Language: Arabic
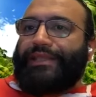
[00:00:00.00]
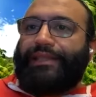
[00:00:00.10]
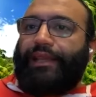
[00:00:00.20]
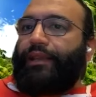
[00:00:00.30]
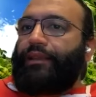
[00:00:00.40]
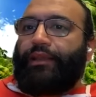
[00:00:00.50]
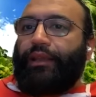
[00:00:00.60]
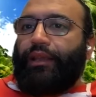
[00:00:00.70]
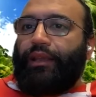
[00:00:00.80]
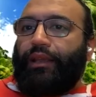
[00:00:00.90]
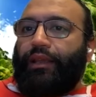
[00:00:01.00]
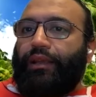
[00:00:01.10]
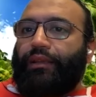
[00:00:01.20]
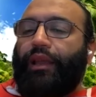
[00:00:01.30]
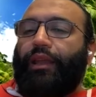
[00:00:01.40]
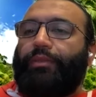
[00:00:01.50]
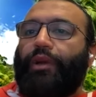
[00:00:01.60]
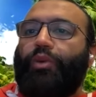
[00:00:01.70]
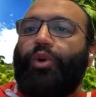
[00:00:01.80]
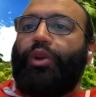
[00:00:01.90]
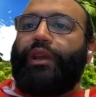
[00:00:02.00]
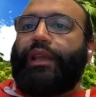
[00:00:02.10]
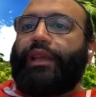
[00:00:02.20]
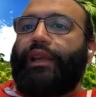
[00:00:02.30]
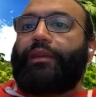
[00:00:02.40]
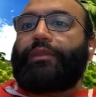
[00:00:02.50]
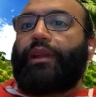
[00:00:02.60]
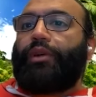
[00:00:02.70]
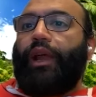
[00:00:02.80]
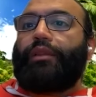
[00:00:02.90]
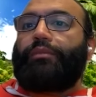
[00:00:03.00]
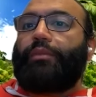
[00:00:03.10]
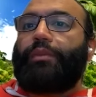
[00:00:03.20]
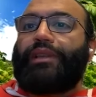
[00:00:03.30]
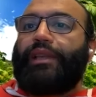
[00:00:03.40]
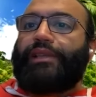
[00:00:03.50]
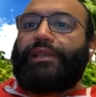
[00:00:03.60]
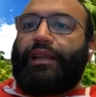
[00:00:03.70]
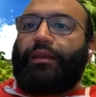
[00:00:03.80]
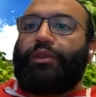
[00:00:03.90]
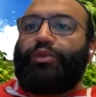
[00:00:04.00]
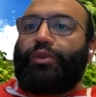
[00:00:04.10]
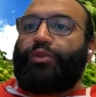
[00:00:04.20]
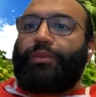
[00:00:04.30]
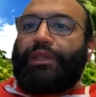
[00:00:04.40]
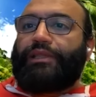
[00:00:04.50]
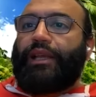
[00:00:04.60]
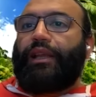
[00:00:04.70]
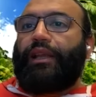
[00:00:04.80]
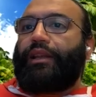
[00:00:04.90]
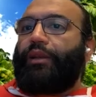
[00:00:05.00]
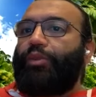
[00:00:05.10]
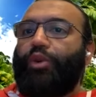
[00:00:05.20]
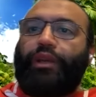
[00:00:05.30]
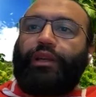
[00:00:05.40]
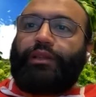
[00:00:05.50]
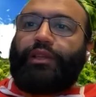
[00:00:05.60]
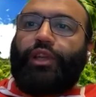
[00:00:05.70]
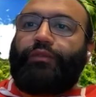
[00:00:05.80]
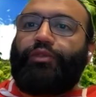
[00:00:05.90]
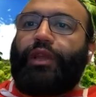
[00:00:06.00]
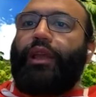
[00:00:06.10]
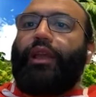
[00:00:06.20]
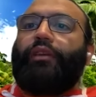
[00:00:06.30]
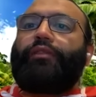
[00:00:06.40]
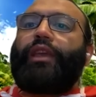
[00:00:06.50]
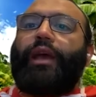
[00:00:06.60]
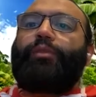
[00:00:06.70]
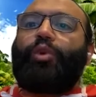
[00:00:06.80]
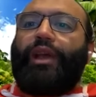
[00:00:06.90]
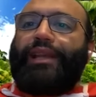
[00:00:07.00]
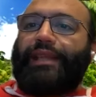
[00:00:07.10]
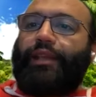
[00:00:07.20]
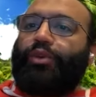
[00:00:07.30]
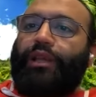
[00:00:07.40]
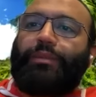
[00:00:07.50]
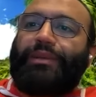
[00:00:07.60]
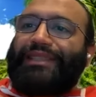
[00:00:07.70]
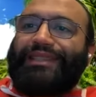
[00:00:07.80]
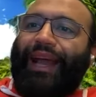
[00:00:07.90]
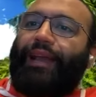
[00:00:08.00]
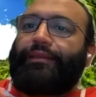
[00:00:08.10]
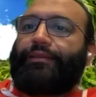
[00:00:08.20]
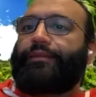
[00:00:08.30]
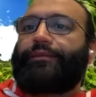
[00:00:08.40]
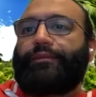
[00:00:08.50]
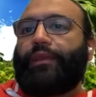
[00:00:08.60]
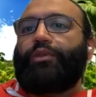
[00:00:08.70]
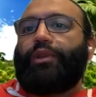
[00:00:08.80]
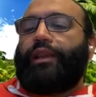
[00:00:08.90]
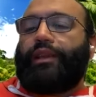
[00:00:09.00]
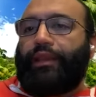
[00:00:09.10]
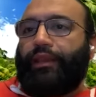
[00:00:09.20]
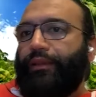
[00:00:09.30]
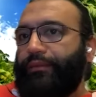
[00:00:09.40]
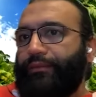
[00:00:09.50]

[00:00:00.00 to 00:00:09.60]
ازاي دي طيب لو قلنا الكلام ده لواحد من 200 سنه من 300 سنه ان الموج اللي انت شايفه ده في امواج زيه كده بس تحت هيقول عليك ايه